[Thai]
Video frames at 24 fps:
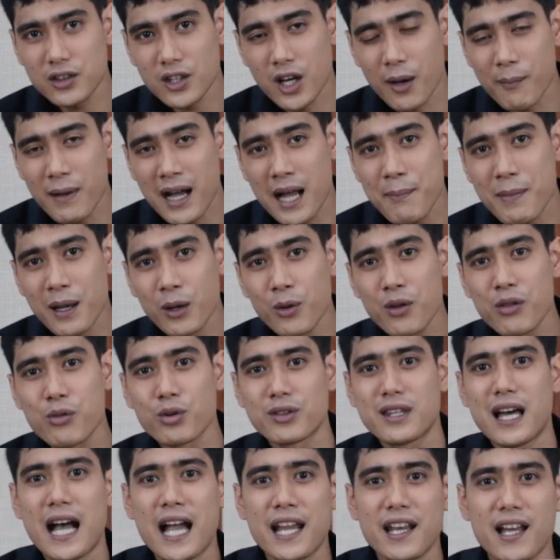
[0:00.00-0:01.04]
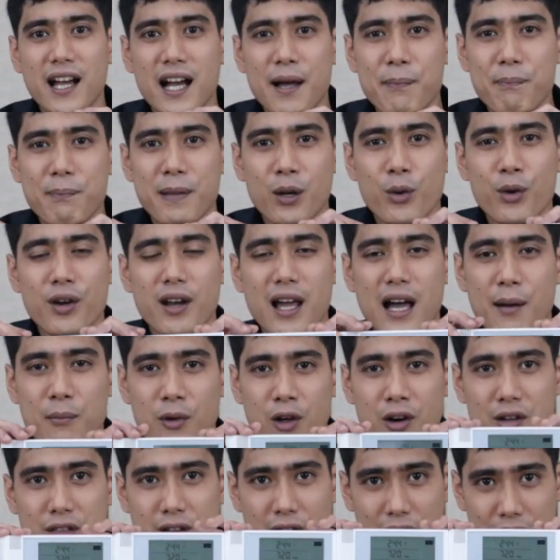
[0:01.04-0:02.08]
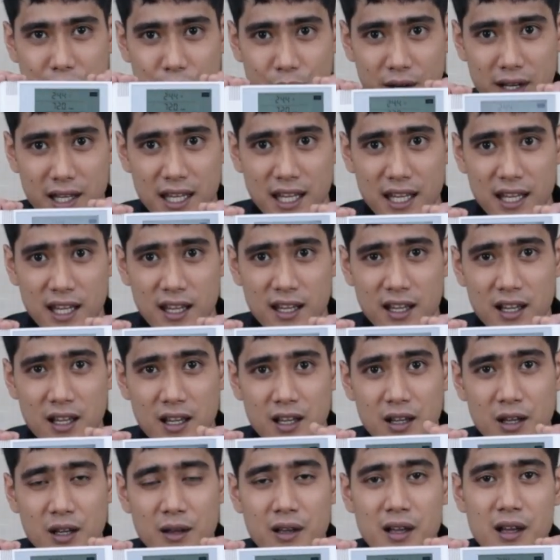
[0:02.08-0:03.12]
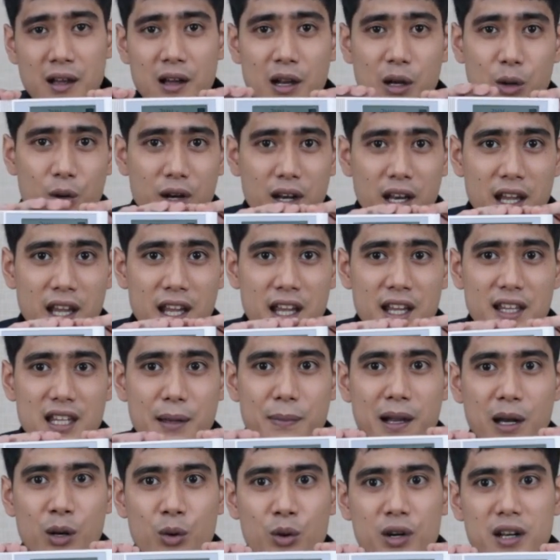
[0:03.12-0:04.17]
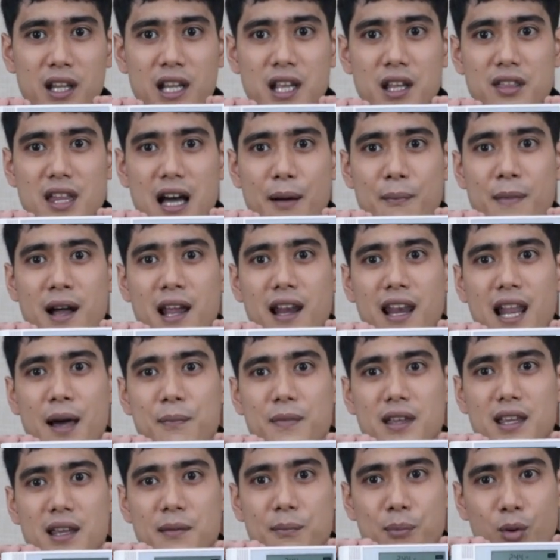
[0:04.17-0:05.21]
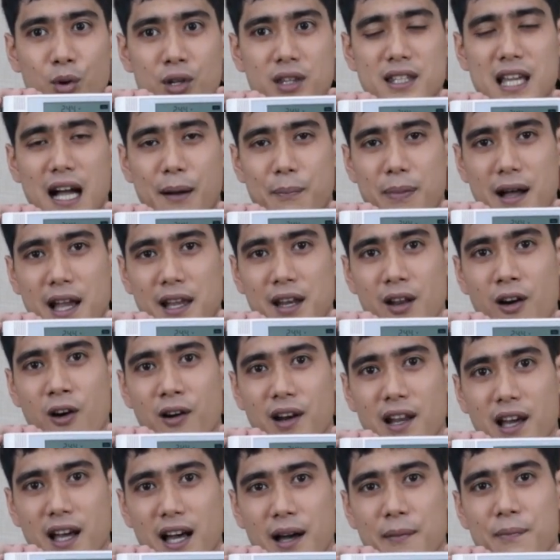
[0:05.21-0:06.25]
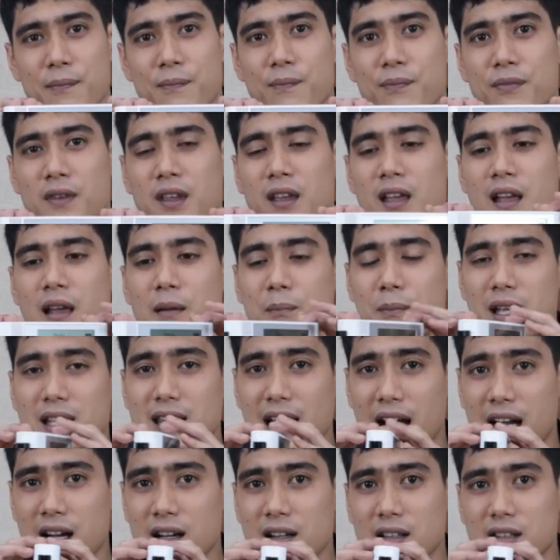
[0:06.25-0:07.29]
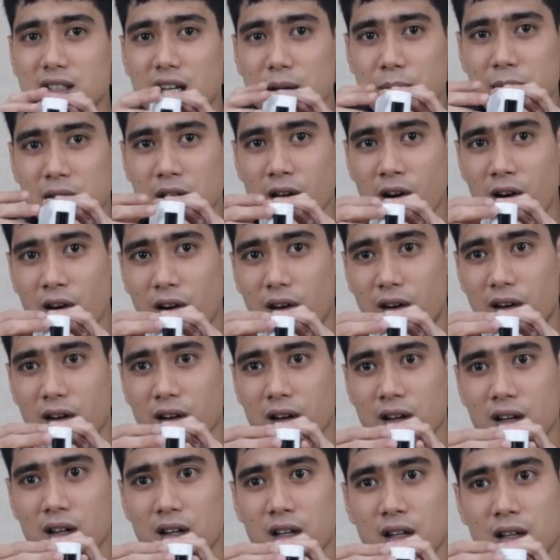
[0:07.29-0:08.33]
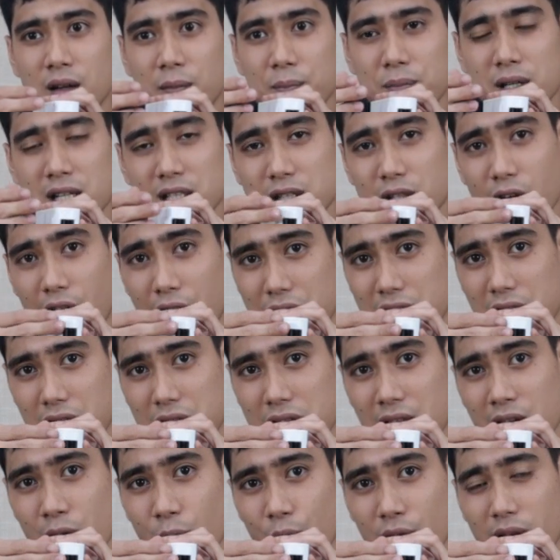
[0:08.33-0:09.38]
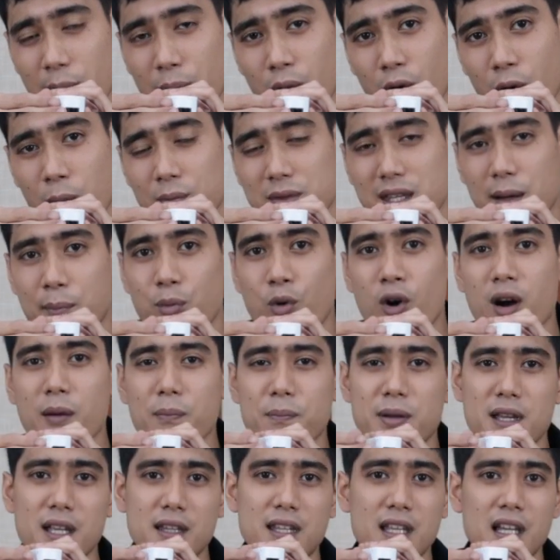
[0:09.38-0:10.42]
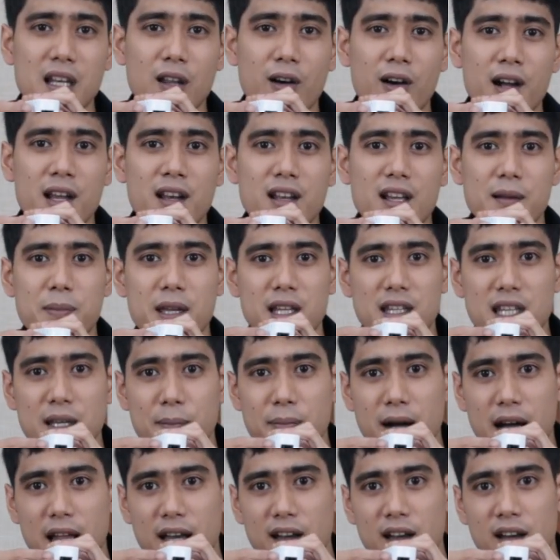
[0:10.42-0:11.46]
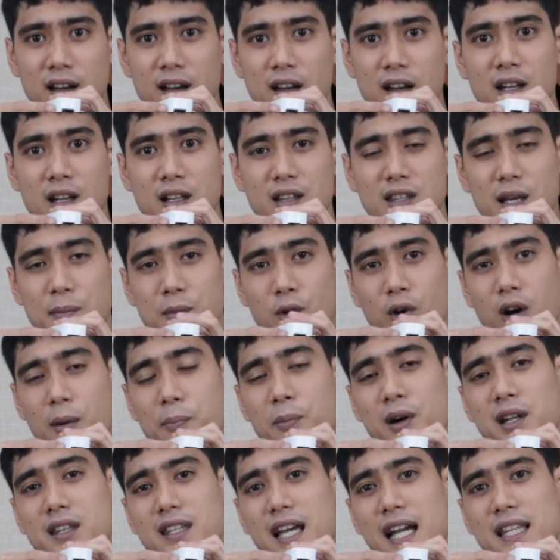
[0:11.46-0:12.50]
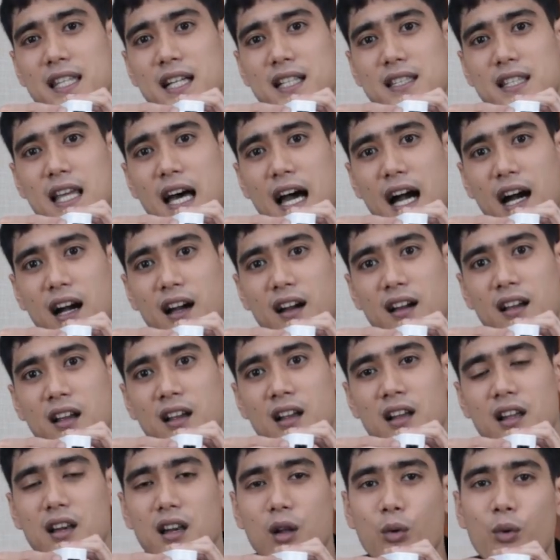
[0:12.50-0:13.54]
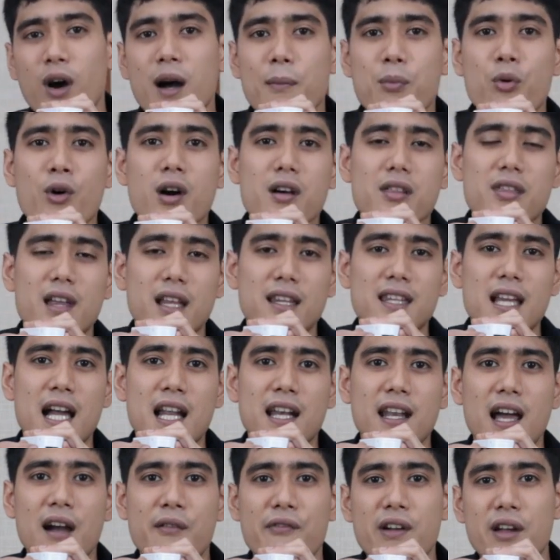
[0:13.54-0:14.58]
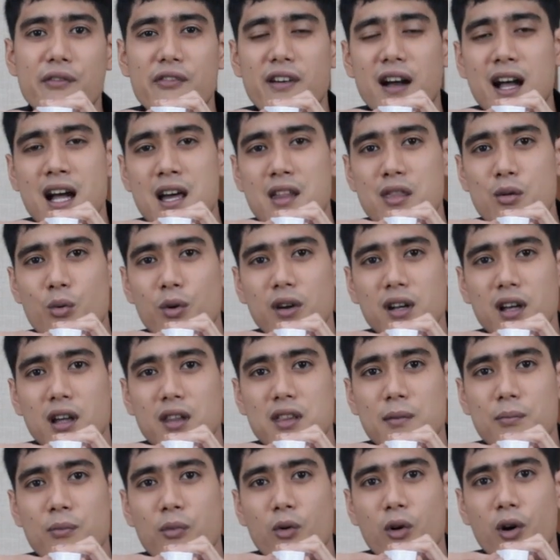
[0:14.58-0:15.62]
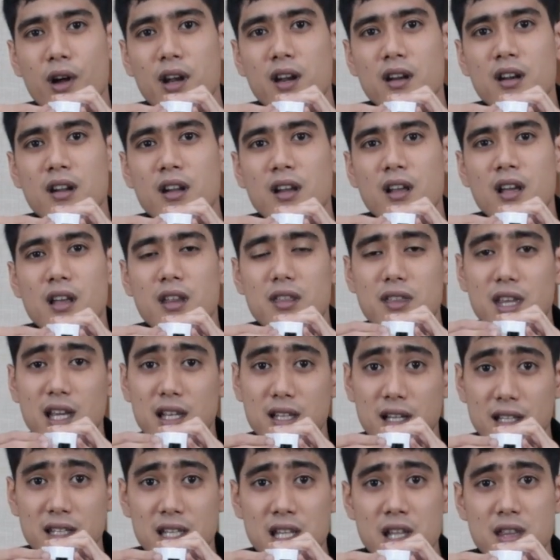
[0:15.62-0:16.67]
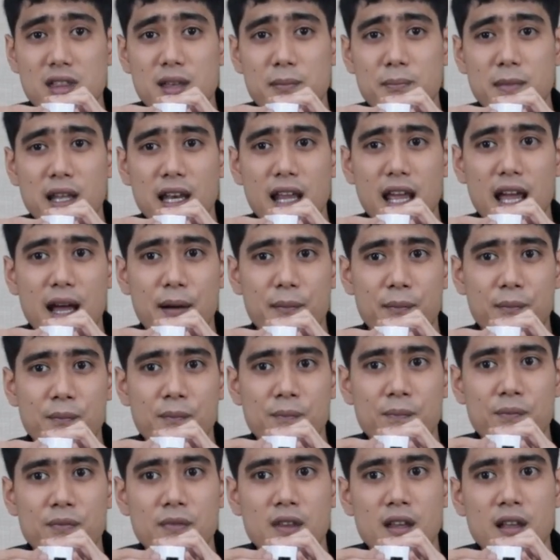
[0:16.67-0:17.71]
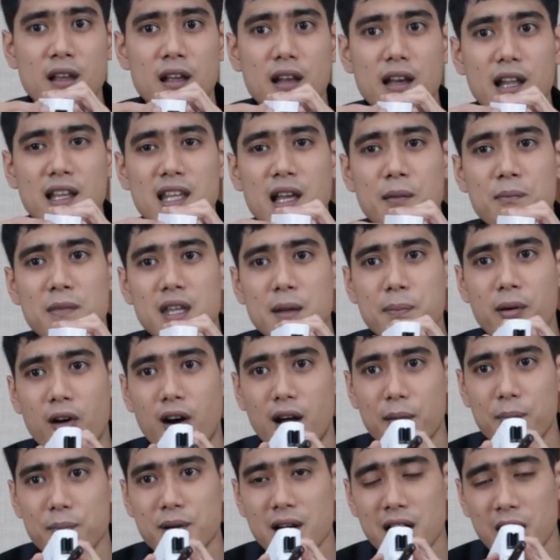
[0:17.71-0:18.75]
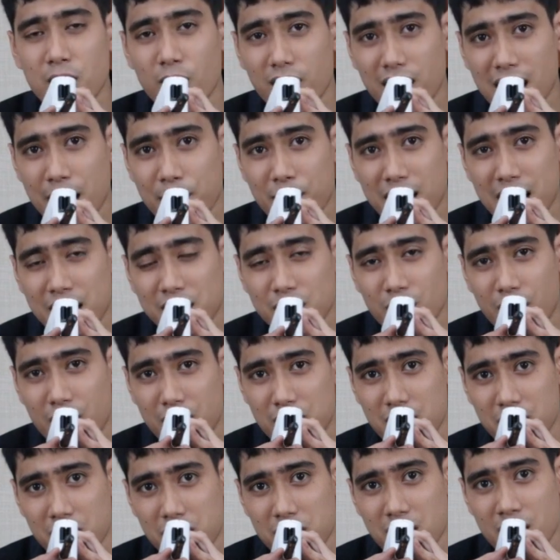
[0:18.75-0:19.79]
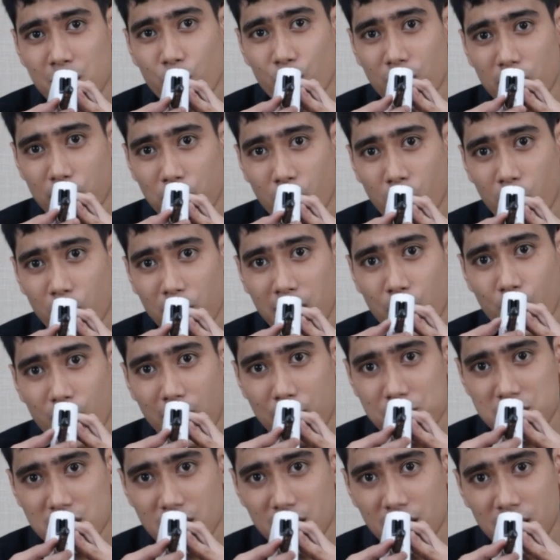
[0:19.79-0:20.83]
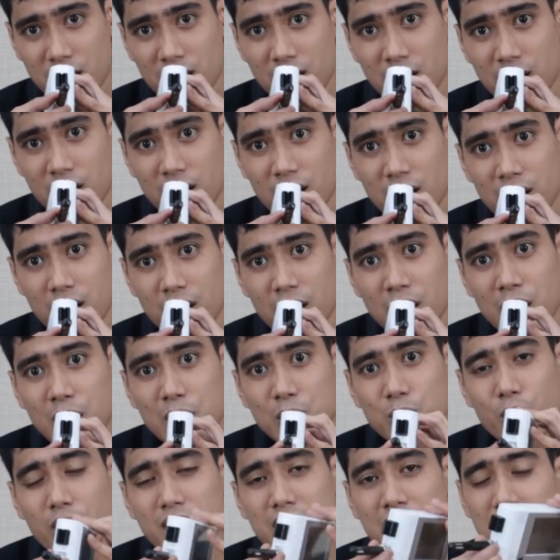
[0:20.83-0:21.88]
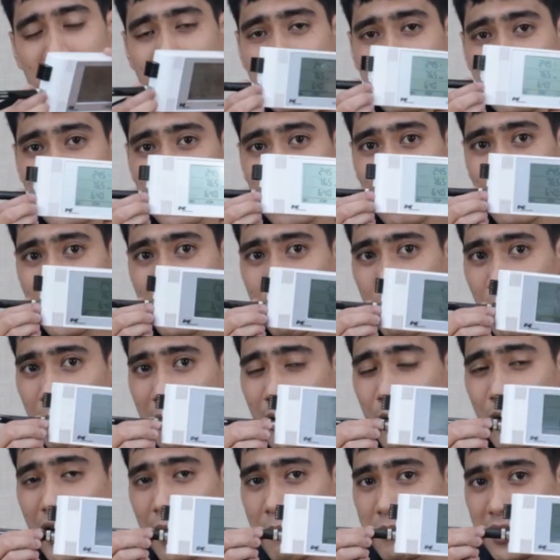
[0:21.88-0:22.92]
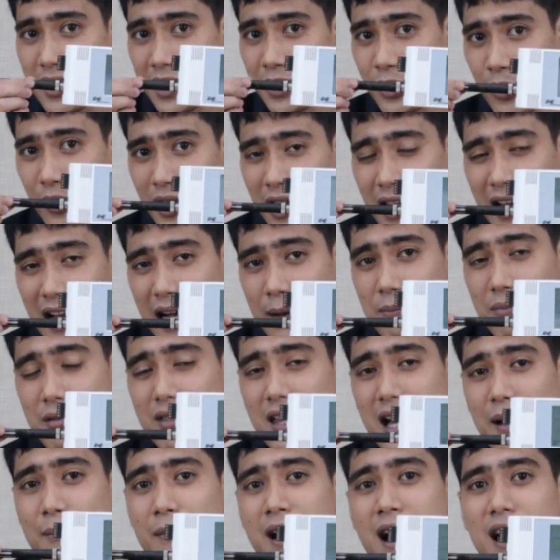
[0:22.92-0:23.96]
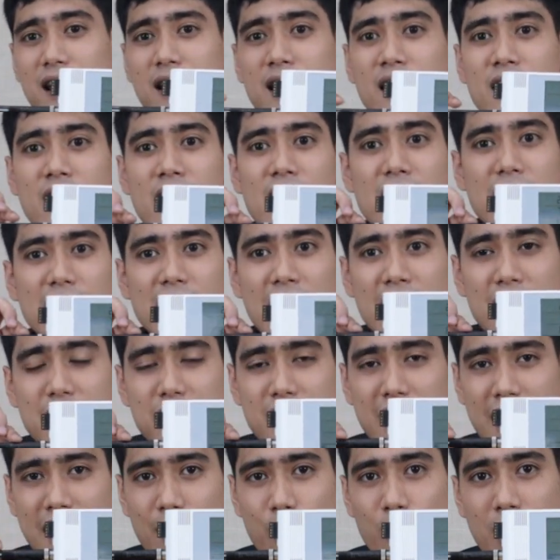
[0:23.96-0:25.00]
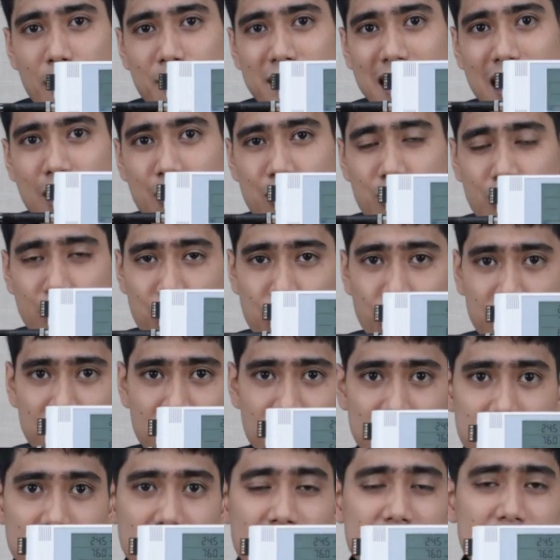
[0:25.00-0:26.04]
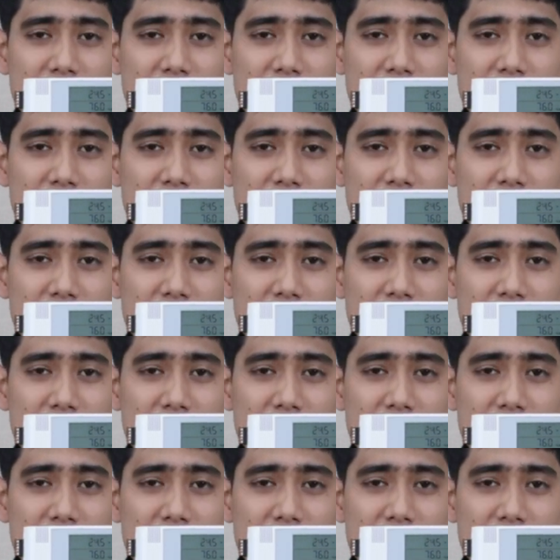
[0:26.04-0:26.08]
ต่อมาเป็นรุ่นสุดท้ายนะครับ เป็นรุ่นทำล็อก 20e รุ่นนี้จะเป็นรุ่นที่สามารถรับ Input จากภายนอกนะครับ มีทั้งเทอร์มินอลเพื่อต่อเซ็นเซอร์อุณหภูมิจำพวก PT100 หรือ PT1000เทอร์โมคัพเปิลไทยต่างๆ หรือว่าพวกสัญญาณทางไฟฟ้า 0-10โวลต์4-20มิลลิแอมและยังมีพอร์ตเพื่อรองรับการต่อเซ็นเซอร์อุณหภูมิและความชื้น โดยที่เซ็นเซอร์อุณหภูมิและความชื้นตรงนี้นครับสามารถลากสายความยาวสูงสุดได้